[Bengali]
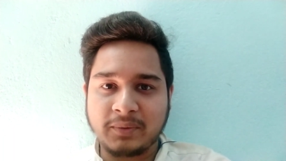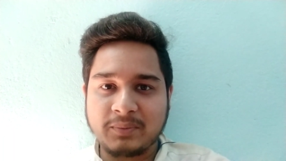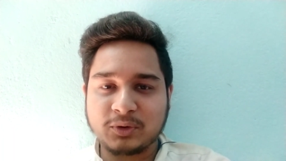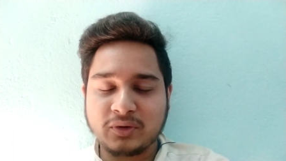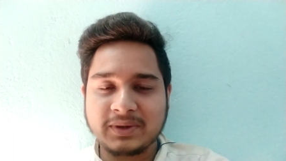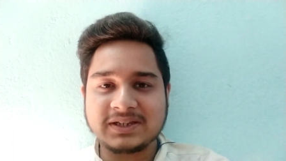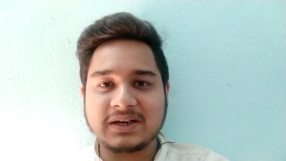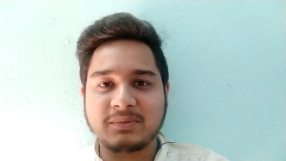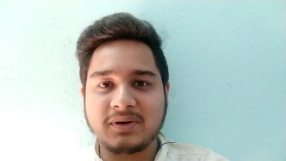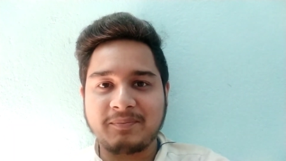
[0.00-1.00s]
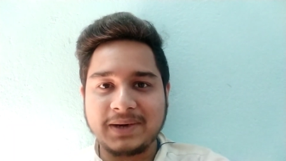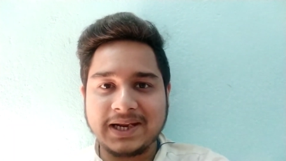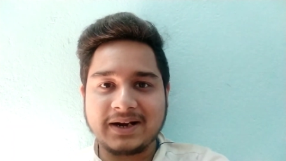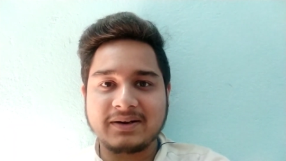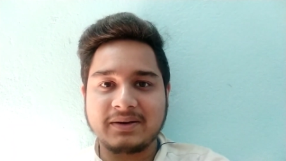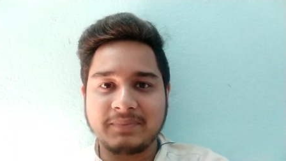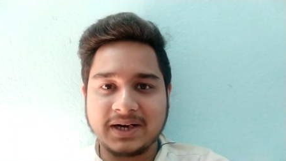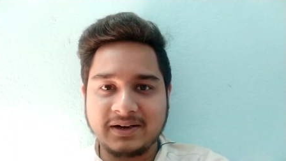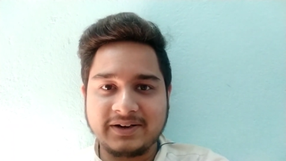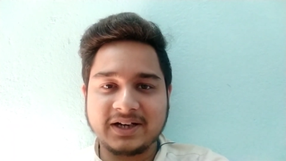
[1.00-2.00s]
সবার প্রথমে যেটা বললো প্লেয়ার
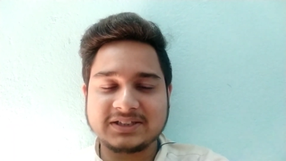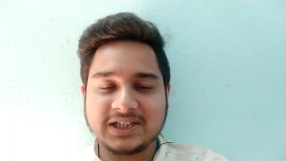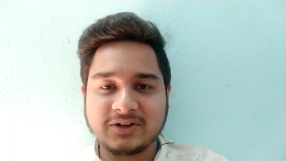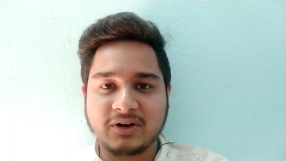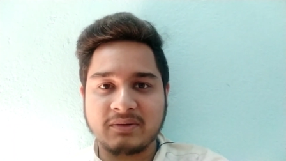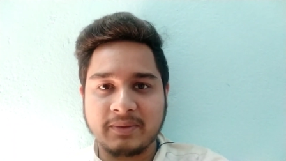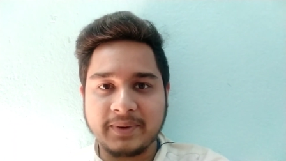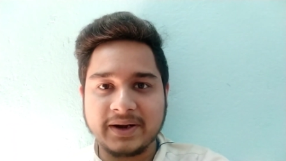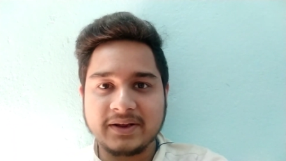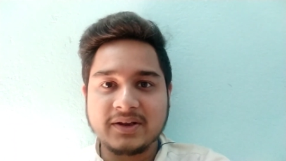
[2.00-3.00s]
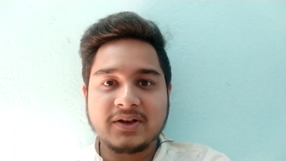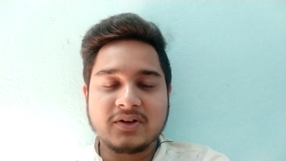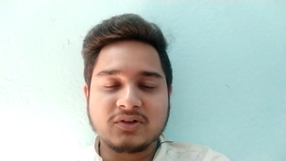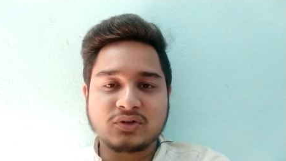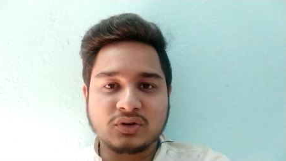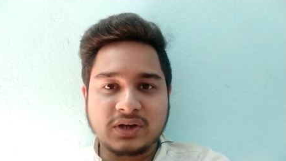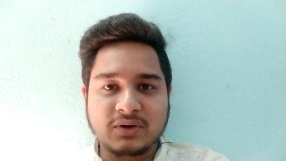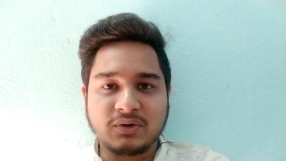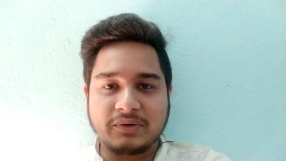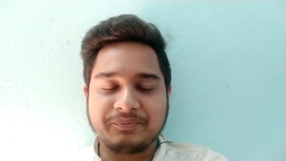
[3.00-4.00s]
মানে রিটেনশন করার ব্যাপারে তো
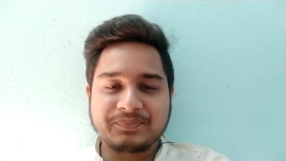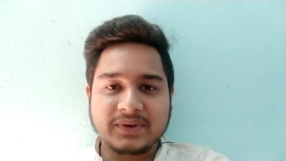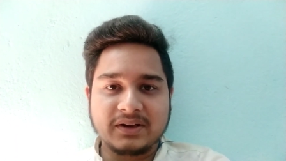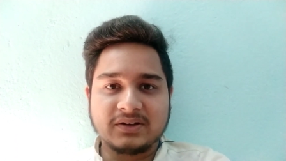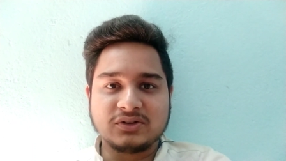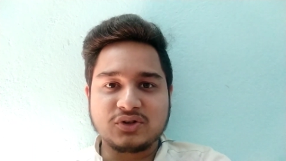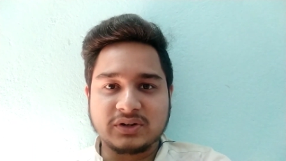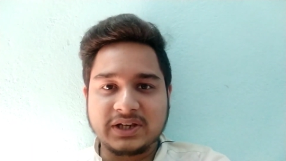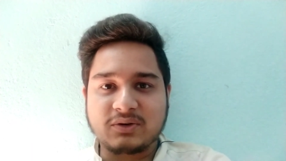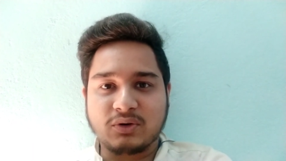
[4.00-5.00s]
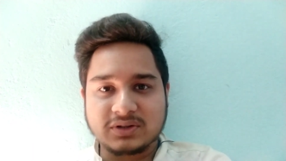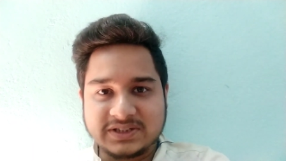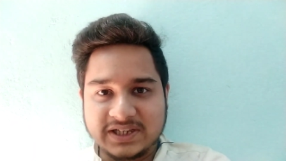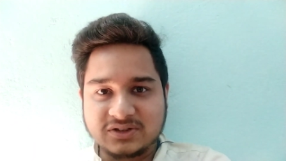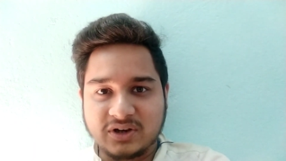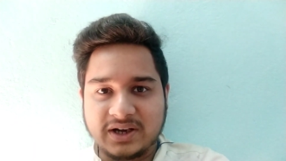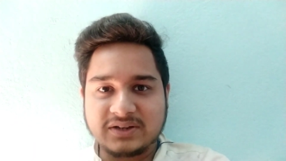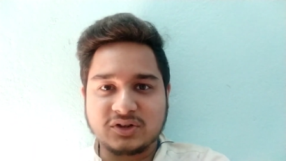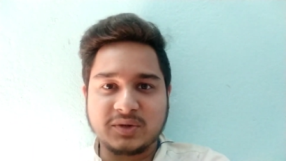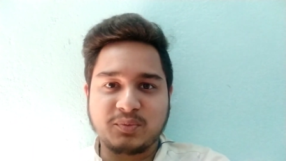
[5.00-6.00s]
দেখুন যদি কোচ চেঞ্জ
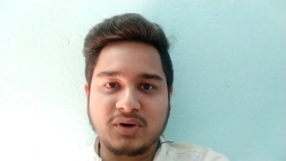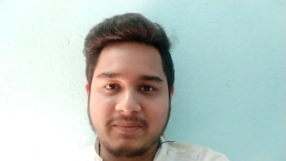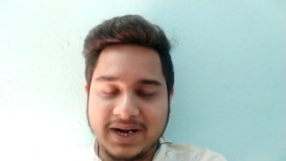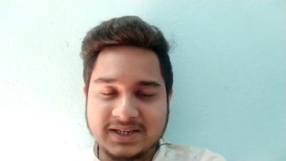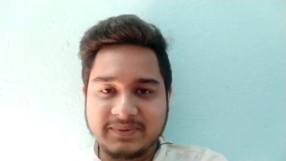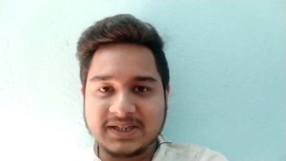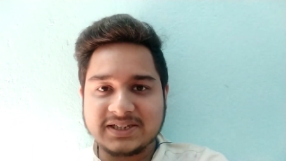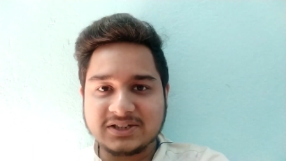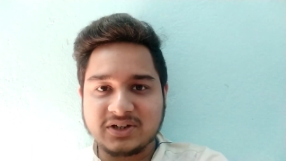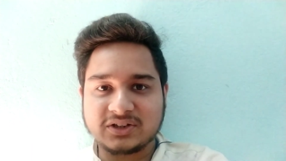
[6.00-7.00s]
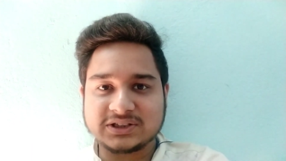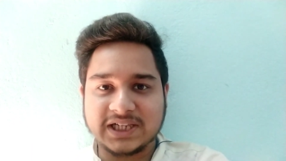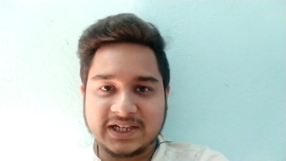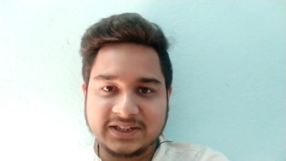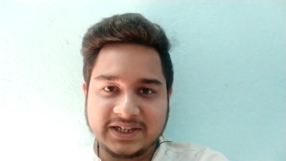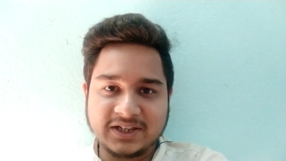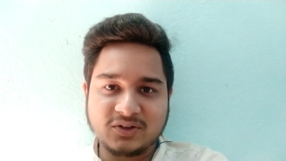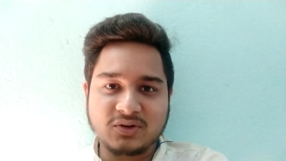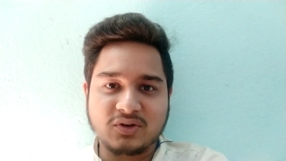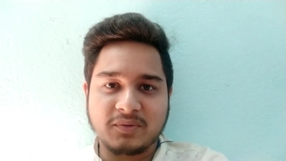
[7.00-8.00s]
হয় যদি ফুল ম্যানেজমেন্ট চেঞ্জ হয় তো সেক্ষেত্রে
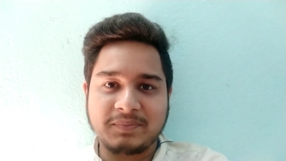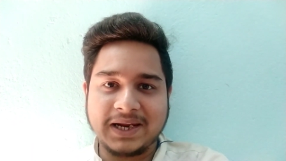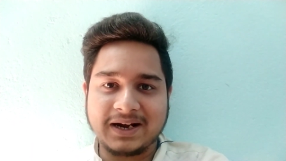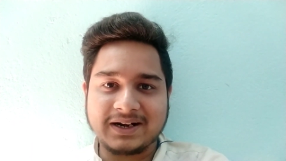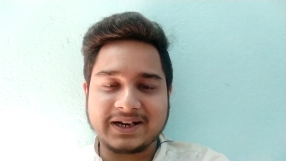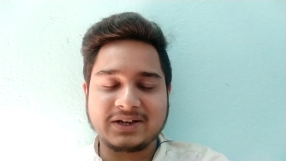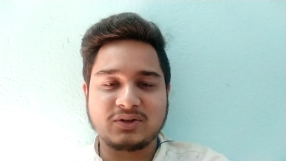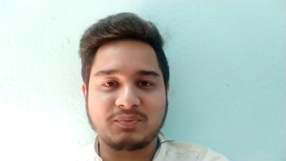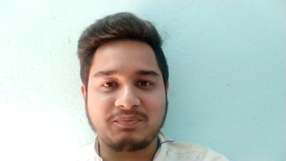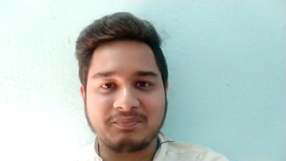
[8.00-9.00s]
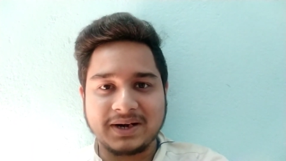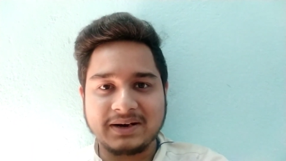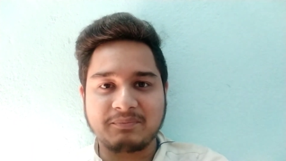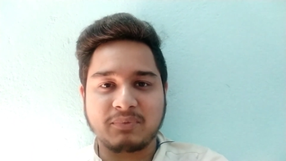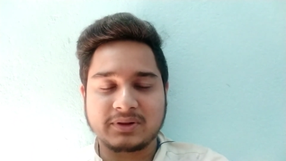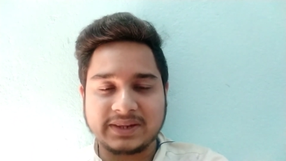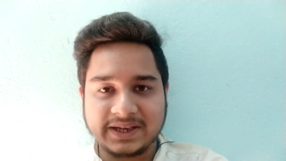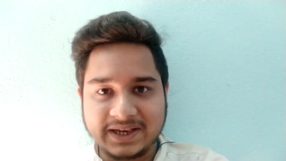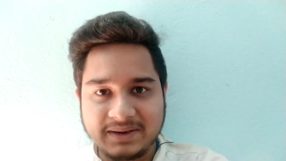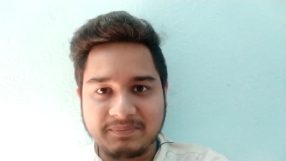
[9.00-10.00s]
কিন্তু প্লেয়াররা কিন্তু মানে
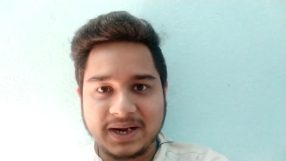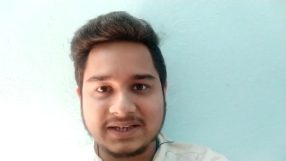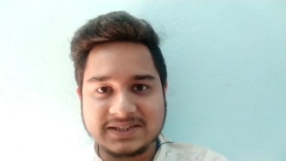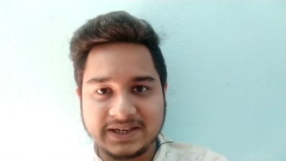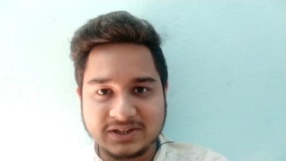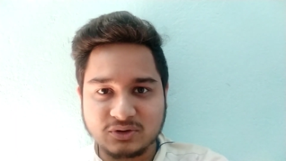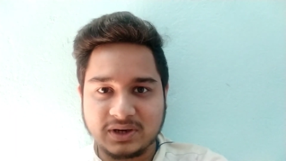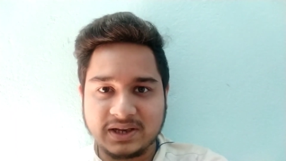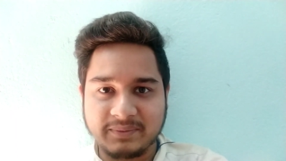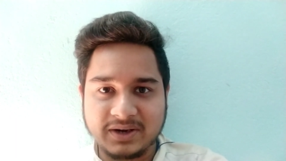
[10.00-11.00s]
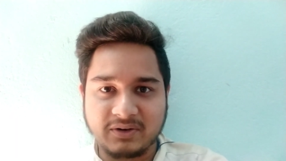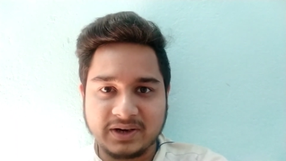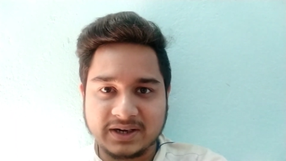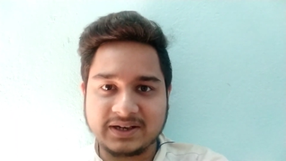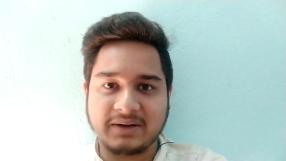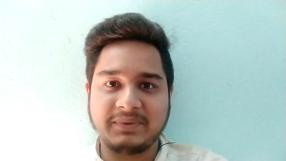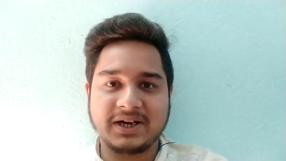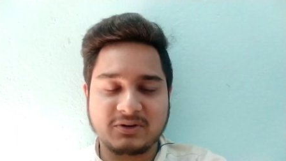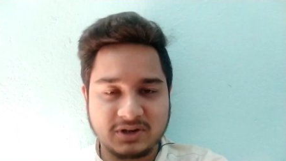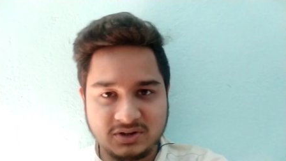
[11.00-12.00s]
প্রত্যেকেই প্রায় ছেড়ে চলে যাবেন কন্ট্রাক্ট
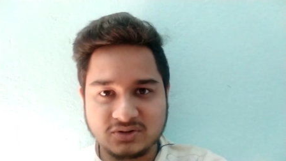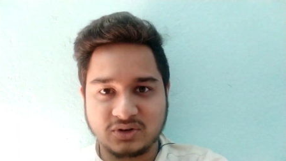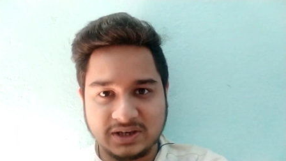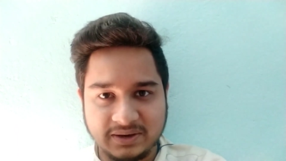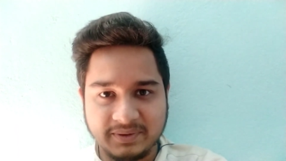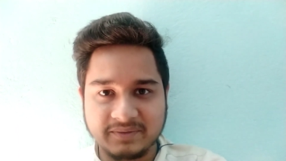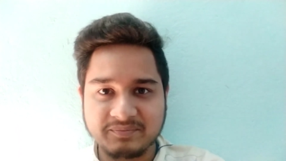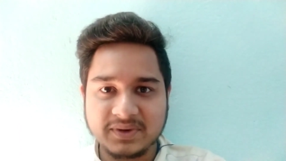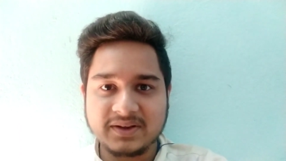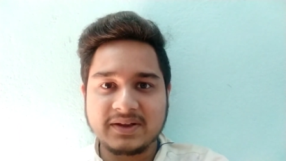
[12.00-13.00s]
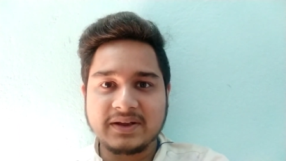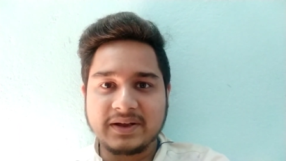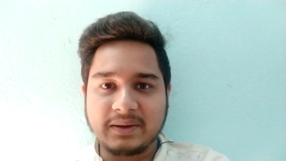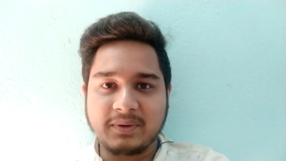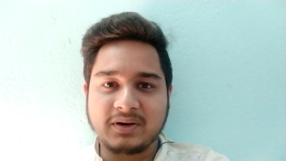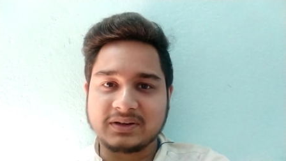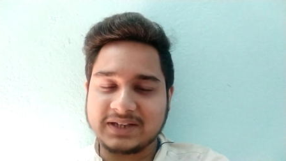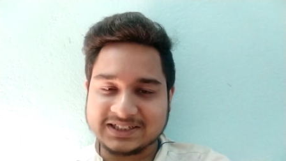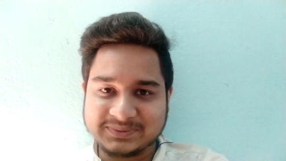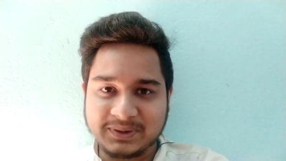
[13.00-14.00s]
টার্মিনেট করে দিয়েও চলে যাবেন এবং
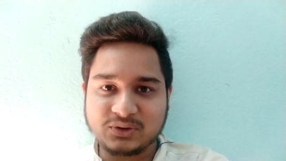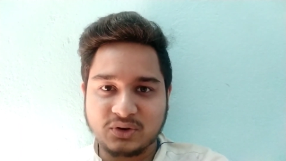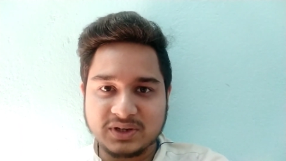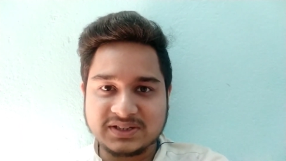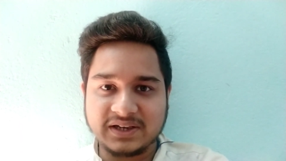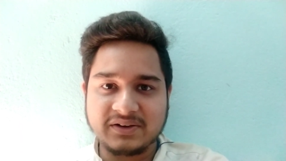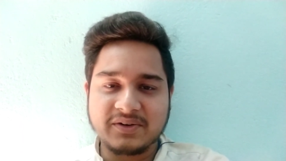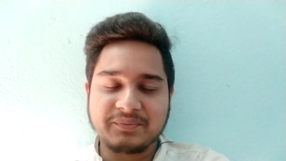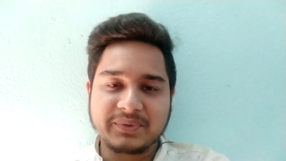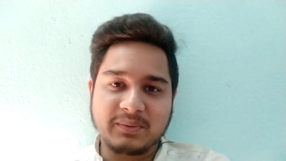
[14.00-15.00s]
ট্রান্সফার তো রয়েছেই